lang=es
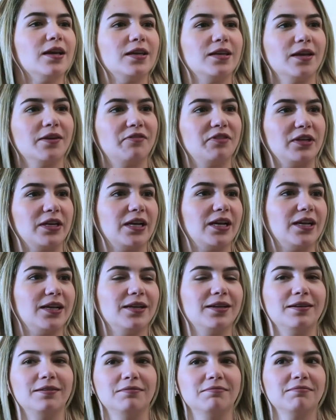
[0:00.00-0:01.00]
y al
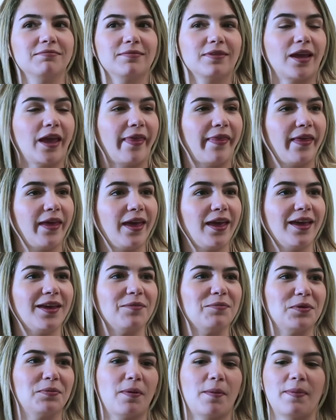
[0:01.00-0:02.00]
final quedé,
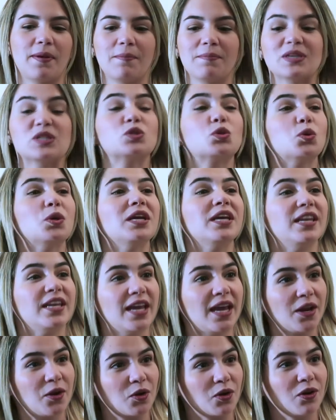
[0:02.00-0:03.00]
y mis papás me
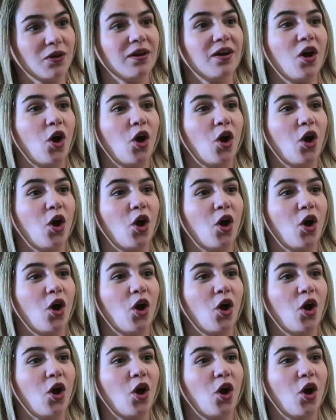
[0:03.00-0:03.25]
sugirieron